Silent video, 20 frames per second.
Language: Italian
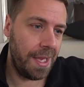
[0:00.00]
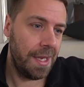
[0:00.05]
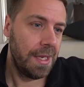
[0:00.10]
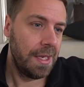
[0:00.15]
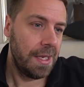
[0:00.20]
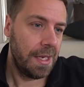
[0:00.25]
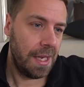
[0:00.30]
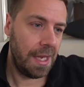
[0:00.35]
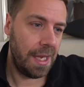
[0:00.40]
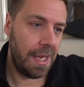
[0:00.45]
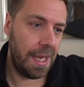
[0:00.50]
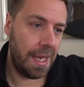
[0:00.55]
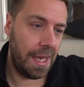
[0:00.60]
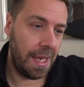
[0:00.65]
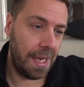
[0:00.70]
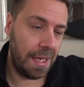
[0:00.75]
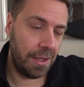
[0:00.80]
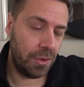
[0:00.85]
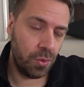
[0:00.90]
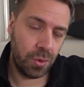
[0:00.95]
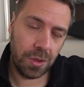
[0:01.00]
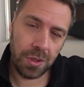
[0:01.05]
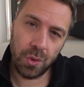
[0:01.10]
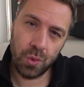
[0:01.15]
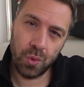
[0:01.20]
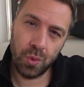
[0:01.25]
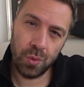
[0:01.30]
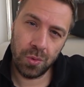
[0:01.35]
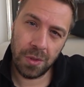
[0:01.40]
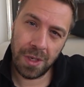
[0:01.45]
eh, tutte
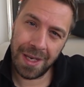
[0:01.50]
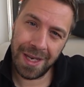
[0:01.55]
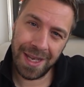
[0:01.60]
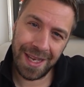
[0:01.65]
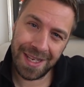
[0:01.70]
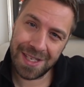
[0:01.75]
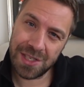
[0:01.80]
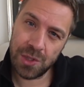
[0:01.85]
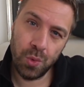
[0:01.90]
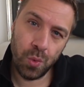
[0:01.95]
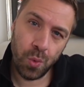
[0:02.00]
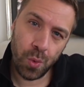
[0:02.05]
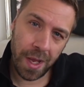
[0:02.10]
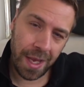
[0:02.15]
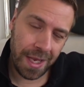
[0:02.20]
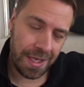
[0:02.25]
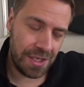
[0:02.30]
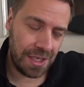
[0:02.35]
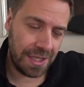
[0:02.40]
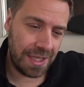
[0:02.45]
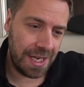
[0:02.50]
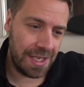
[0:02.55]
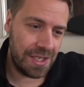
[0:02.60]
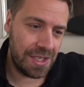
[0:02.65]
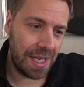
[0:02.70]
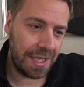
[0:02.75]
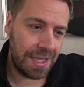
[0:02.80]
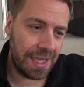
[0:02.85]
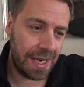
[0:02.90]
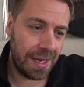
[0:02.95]
le X2 eccetera
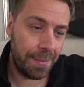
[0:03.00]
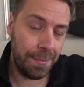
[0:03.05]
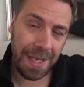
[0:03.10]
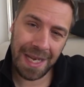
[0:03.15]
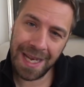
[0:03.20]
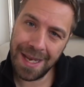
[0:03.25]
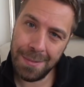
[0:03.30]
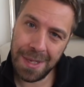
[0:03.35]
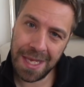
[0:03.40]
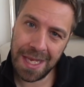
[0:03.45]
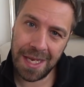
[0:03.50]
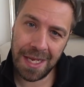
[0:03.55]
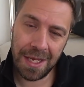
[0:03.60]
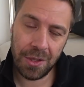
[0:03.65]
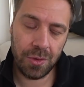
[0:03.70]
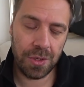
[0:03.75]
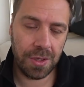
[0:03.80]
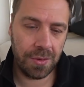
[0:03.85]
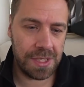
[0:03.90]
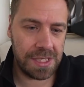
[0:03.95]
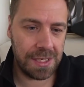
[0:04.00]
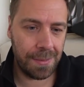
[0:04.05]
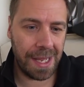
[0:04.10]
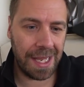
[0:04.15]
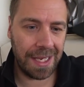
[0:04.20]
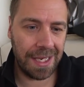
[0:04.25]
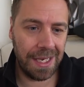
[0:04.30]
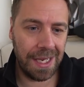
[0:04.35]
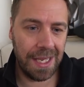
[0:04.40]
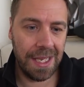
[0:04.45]
eccetera, mille mini, tutte queste
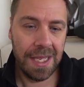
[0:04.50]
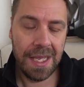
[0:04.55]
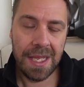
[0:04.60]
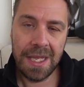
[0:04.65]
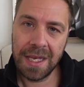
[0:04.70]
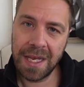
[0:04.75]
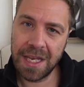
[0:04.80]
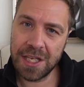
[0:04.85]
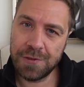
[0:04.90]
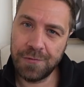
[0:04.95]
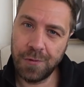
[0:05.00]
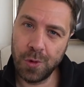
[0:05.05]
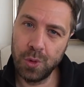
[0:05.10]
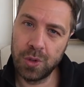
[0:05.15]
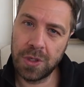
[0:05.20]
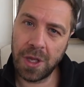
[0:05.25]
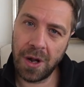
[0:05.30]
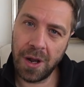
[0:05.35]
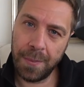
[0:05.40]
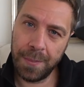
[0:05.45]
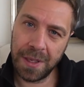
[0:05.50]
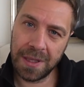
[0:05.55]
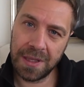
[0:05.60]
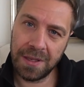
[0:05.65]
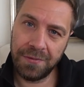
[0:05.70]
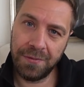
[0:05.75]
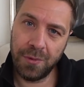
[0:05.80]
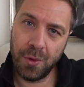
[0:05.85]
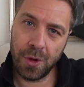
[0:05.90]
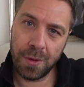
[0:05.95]
macchine che sfruttano la
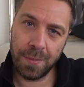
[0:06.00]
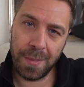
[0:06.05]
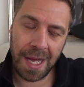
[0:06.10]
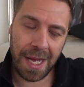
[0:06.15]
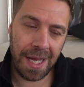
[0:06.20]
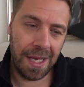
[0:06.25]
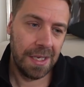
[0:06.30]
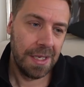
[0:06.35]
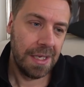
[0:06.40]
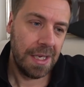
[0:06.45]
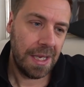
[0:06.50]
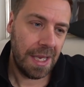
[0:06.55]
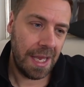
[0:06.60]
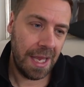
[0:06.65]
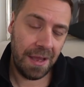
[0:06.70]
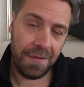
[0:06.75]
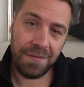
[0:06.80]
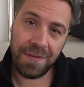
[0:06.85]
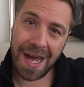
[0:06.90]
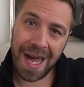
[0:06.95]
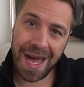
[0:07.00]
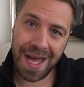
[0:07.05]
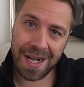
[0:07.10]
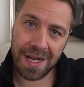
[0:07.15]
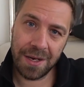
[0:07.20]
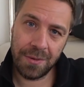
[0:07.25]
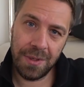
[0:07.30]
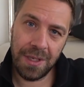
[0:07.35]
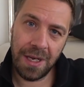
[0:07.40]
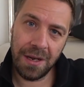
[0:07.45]
piattaforma eh, FAR,
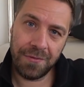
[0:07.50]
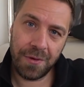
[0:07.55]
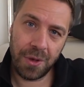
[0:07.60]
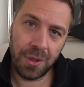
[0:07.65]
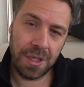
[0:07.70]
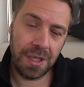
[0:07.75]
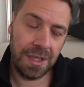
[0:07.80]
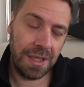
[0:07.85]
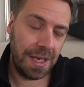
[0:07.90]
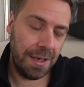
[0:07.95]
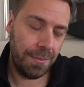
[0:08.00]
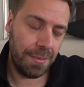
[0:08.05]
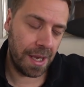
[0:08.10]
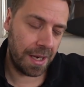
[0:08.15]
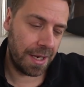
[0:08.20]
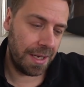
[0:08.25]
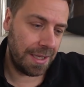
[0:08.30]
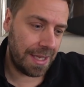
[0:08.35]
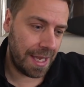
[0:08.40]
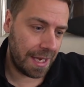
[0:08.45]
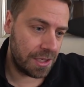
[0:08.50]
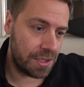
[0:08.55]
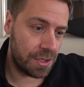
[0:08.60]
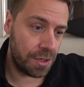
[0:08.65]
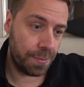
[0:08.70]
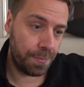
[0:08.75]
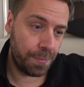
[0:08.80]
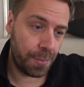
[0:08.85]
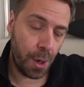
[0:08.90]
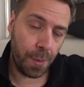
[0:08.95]
quindi la Front and Trip Architecture,
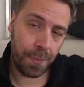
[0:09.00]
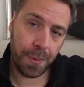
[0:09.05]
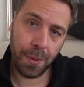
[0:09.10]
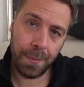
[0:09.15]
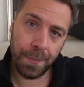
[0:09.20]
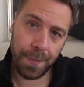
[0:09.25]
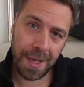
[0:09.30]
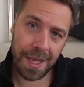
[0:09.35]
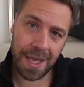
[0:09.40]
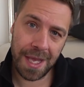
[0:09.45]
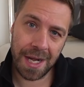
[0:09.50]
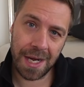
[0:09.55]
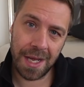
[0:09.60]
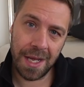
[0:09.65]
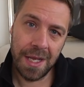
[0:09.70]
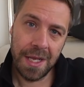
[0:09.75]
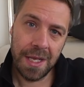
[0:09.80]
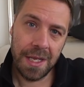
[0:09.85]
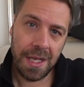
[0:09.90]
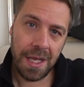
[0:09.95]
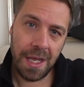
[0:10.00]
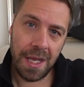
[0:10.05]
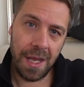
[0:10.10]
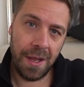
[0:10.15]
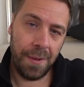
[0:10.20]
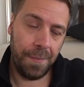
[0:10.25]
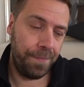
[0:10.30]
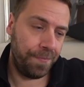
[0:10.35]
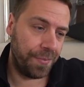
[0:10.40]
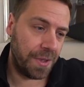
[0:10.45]
proprio per
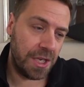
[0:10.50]
ehm,